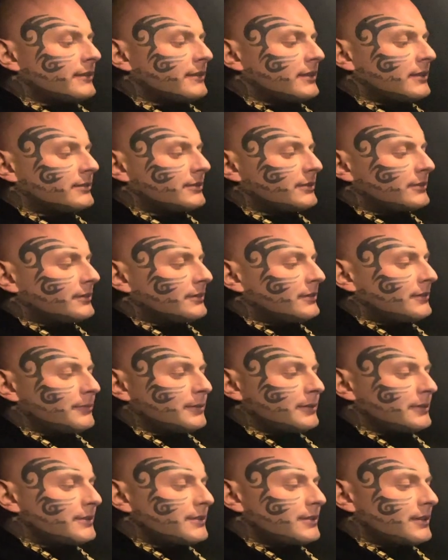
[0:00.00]
tak to, to nie
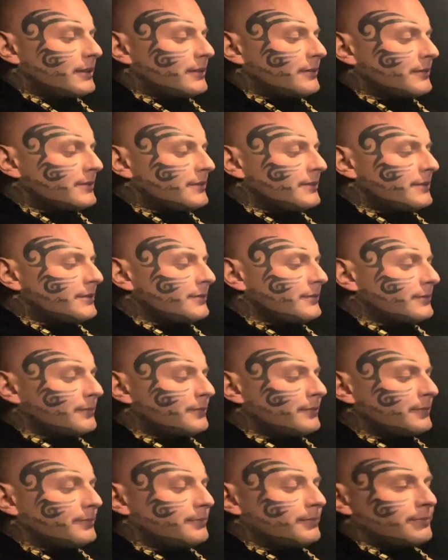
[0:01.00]
będę szalał z niczym, no
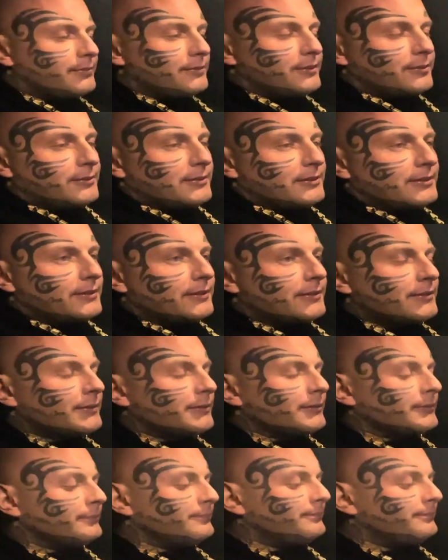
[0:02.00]
bo nie ma sensu.